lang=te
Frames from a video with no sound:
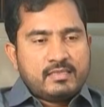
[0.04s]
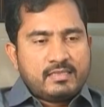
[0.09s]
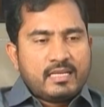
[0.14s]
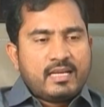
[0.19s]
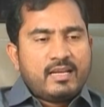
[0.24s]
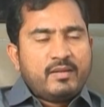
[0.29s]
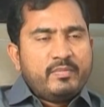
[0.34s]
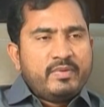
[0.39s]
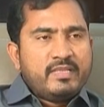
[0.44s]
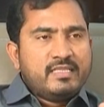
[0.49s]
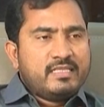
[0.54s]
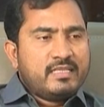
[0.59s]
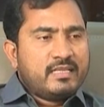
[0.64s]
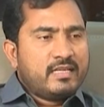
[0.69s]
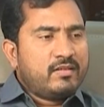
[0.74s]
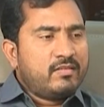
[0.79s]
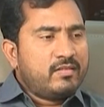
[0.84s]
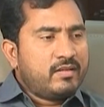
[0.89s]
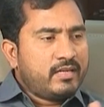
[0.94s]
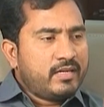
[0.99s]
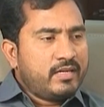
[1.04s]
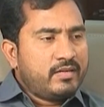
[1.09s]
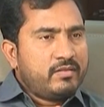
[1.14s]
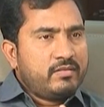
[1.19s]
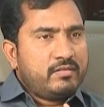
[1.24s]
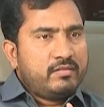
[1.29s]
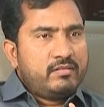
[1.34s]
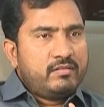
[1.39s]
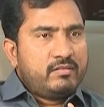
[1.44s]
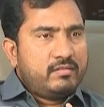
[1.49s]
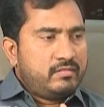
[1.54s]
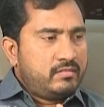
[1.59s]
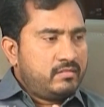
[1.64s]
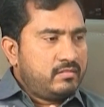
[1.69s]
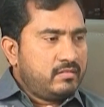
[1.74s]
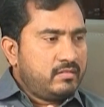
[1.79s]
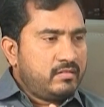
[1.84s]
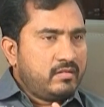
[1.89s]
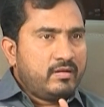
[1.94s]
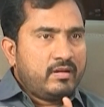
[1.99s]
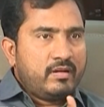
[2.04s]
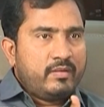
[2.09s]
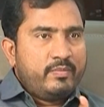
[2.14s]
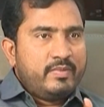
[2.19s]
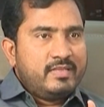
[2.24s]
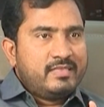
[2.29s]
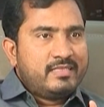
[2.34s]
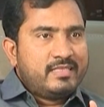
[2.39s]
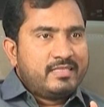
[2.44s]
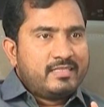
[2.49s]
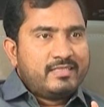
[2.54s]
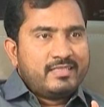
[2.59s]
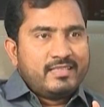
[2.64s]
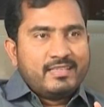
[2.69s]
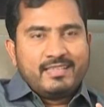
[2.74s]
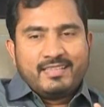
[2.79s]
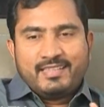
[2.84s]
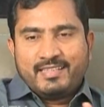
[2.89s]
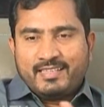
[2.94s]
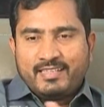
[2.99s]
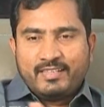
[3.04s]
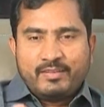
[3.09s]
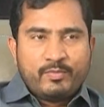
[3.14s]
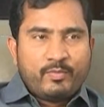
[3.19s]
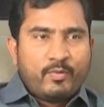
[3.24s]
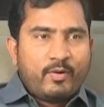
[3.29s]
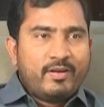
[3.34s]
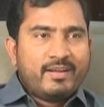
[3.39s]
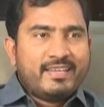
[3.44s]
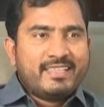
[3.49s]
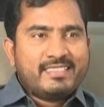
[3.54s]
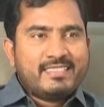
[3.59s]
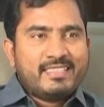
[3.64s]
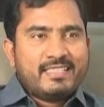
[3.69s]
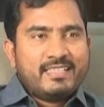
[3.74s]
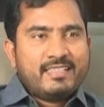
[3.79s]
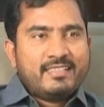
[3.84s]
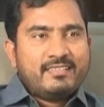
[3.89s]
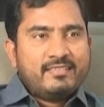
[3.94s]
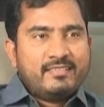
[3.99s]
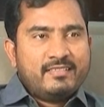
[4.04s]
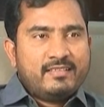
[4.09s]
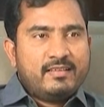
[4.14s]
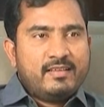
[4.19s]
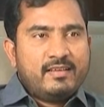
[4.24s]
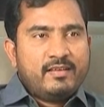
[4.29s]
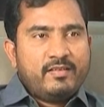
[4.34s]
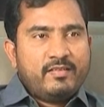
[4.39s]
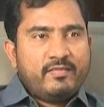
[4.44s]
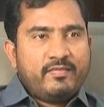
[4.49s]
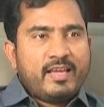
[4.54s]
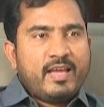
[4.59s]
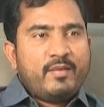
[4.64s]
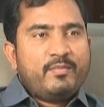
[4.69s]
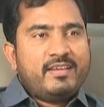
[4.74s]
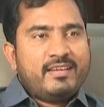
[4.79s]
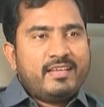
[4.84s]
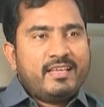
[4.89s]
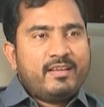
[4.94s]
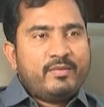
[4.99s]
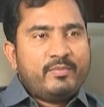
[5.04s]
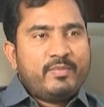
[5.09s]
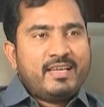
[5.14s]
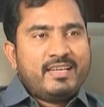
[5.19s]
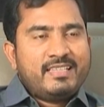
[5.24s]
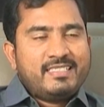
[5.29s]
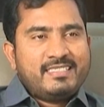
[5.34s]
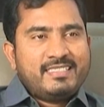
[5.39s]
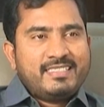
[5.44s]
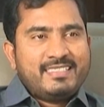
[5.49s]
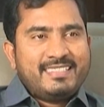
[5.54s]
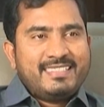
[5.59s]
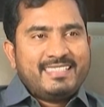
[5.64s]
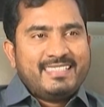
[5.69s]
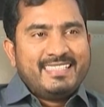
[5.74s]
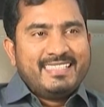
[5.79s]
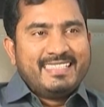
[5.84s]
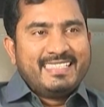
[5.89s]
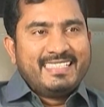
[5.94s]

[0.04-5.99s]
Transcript: చాలా బిజీగా ఉంటారు ఇటు బిజినెస్ అయినా ఇటు పాలిటిక్స్ అయినా ఫ్యామిలీని ఎలా బ్యాలెన్స్ చేస్తారు